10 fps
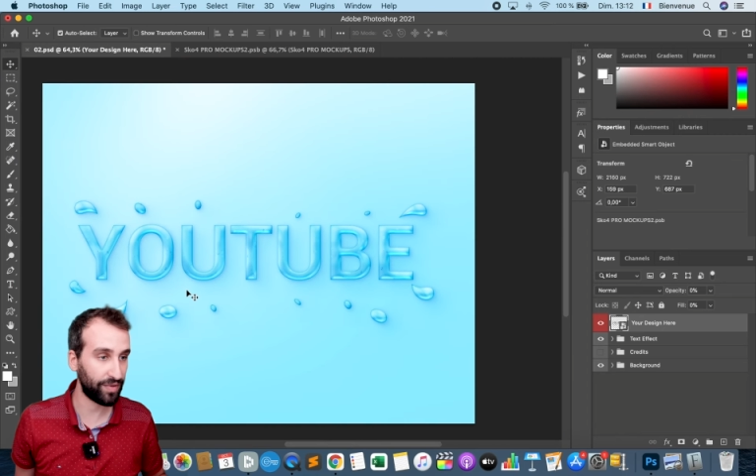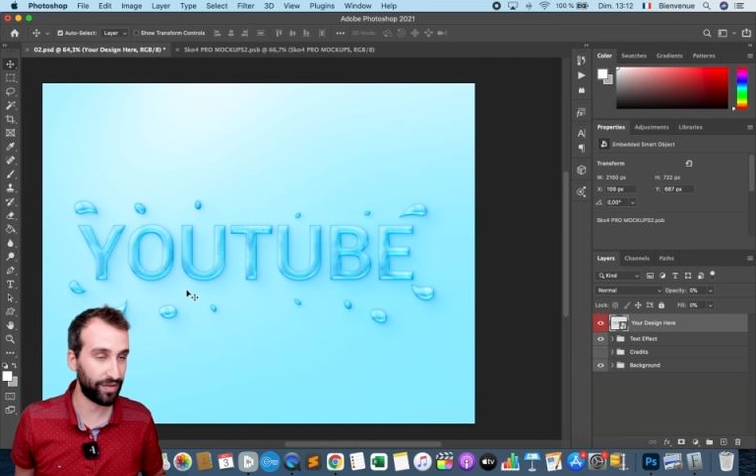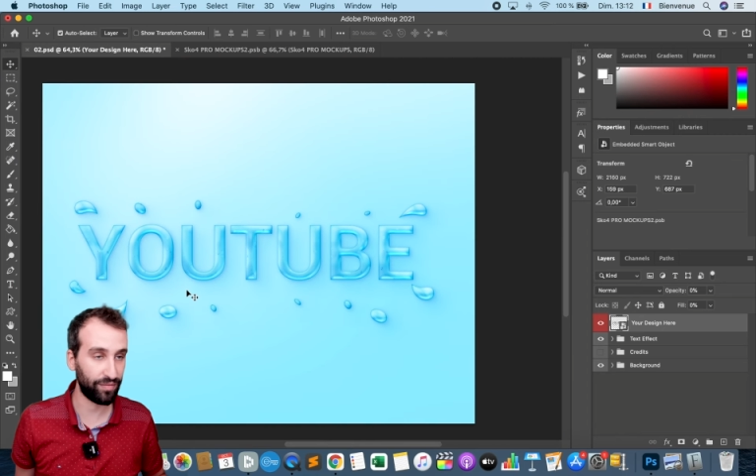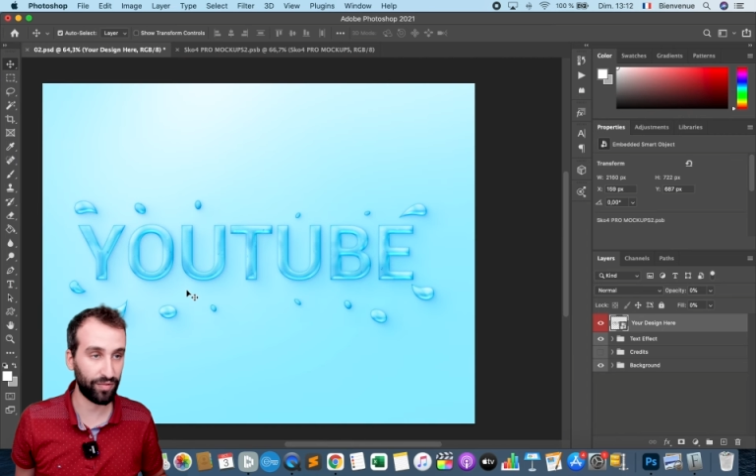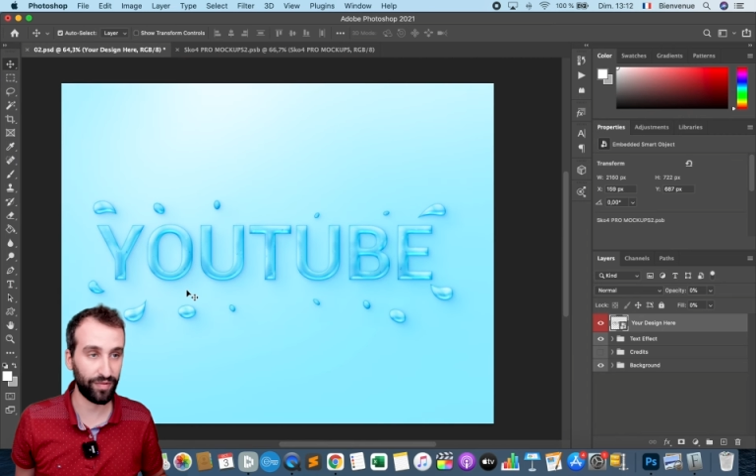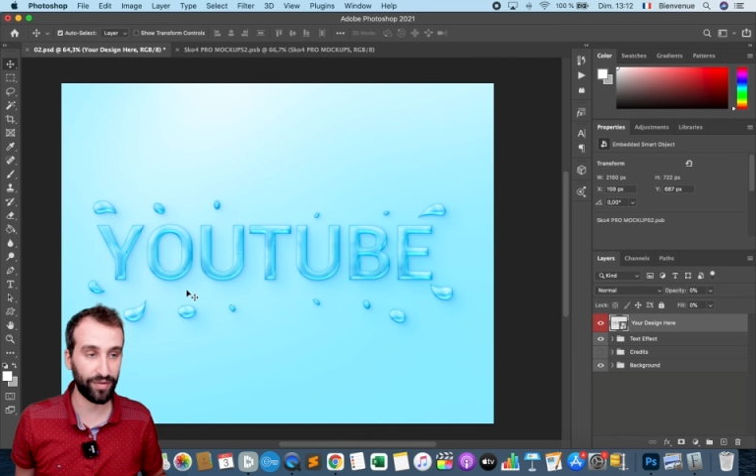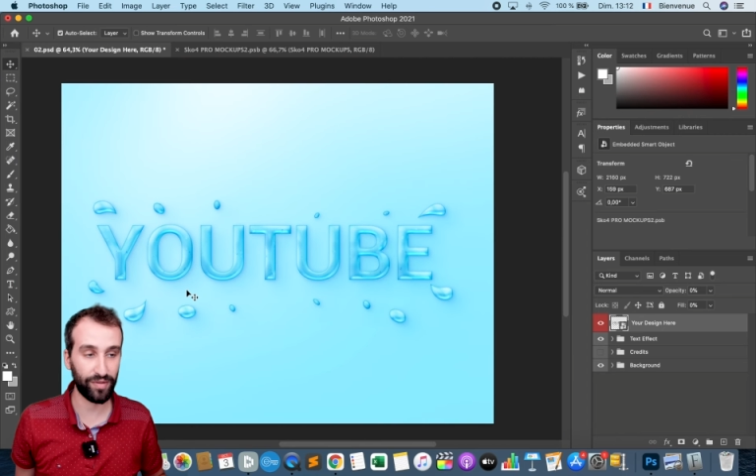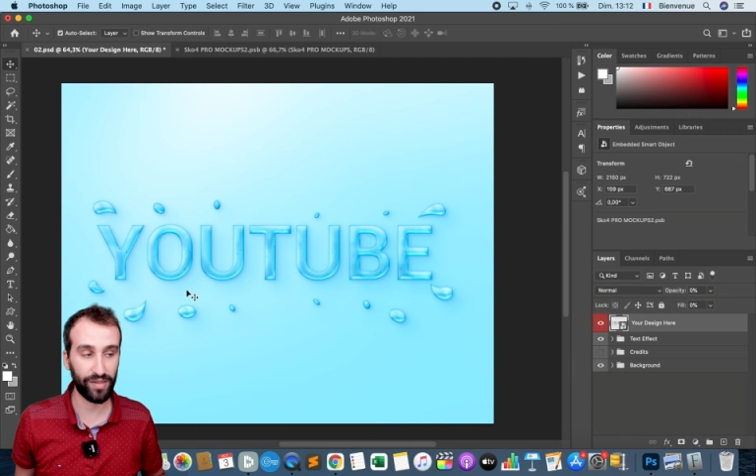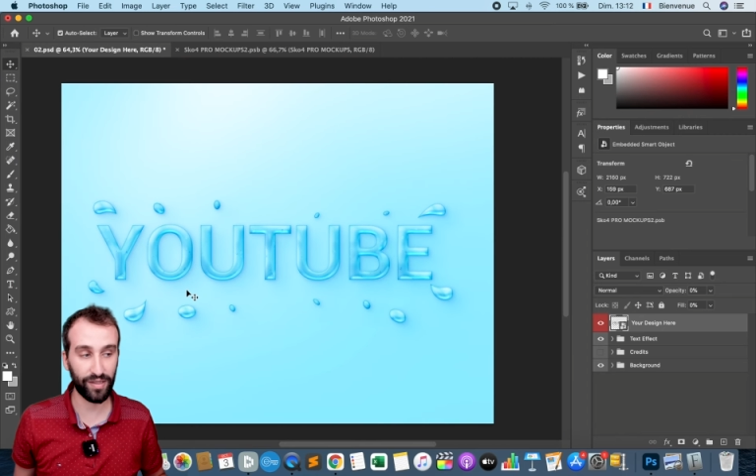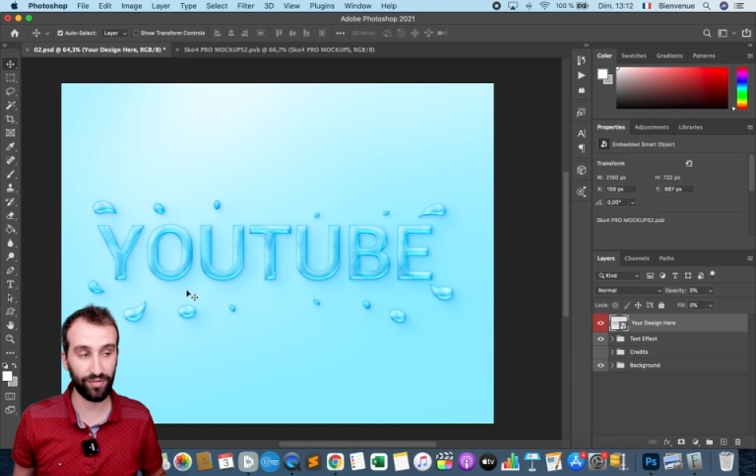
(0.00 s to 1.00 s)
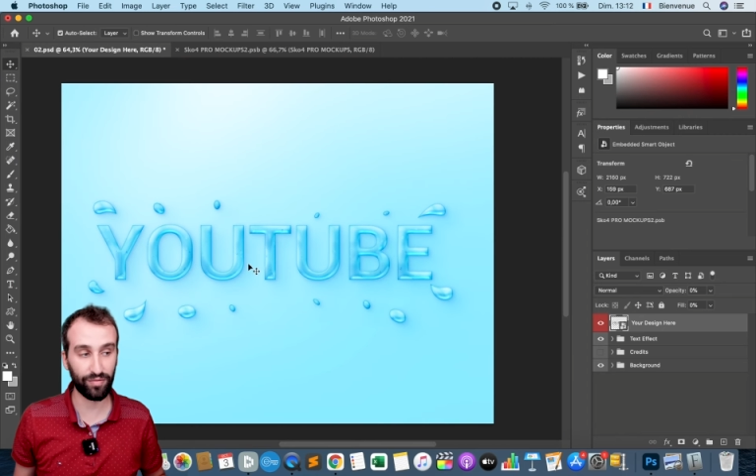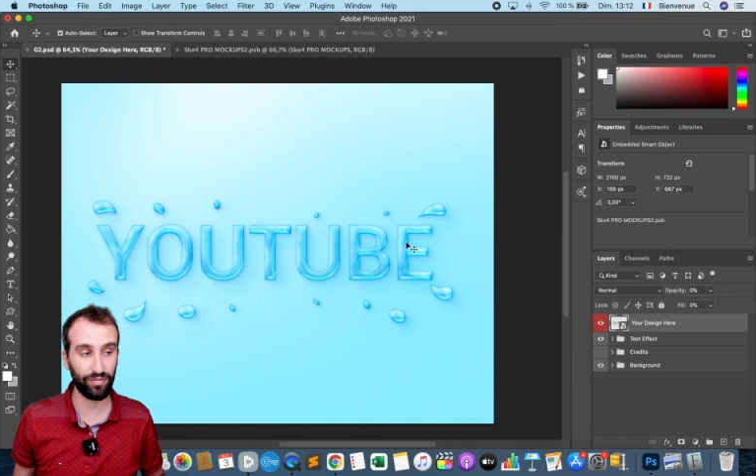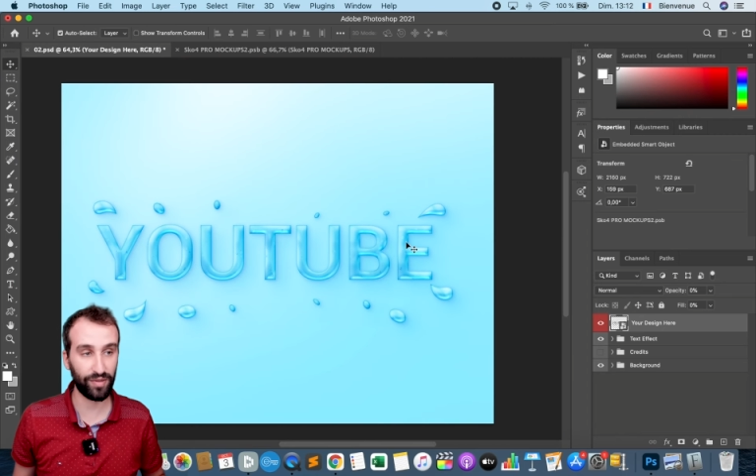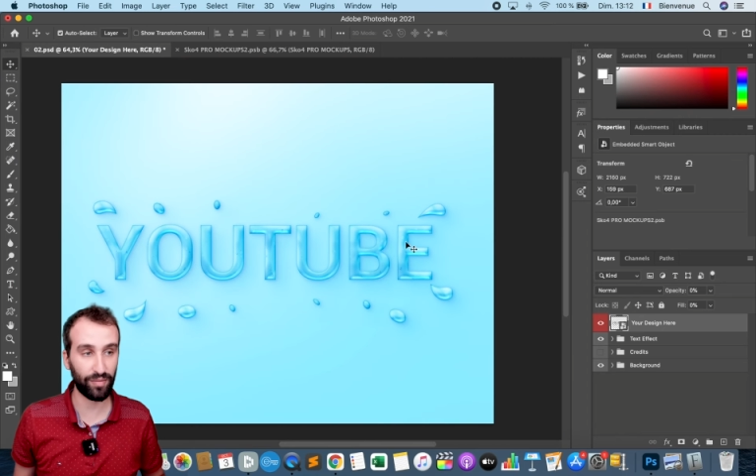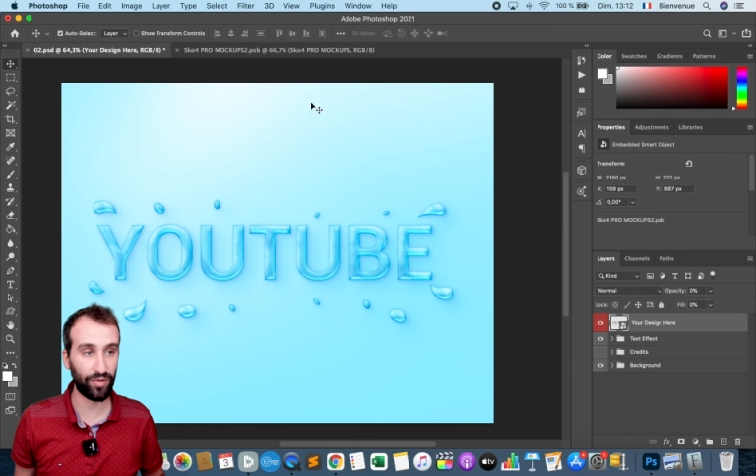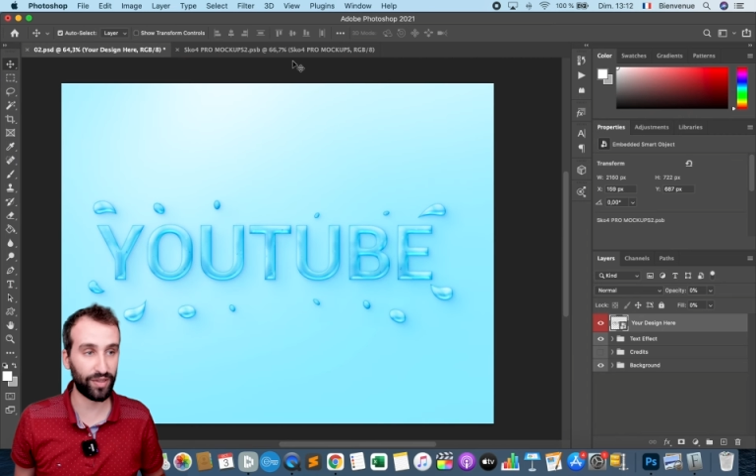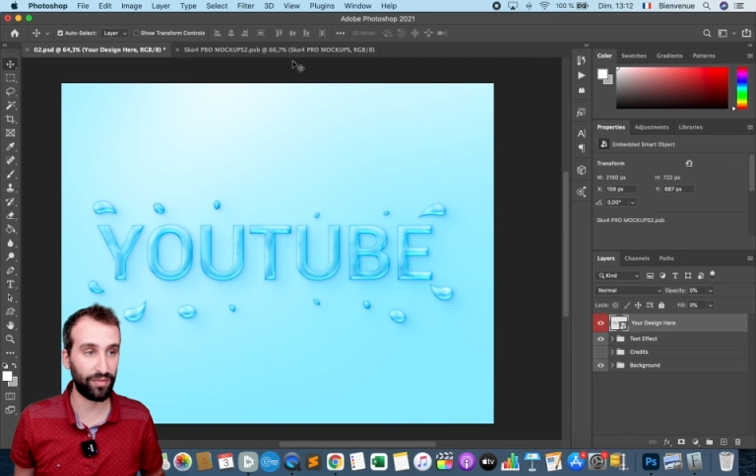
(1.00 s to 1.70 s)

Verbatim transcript: mais vous pouvez utiliser du coup n'importe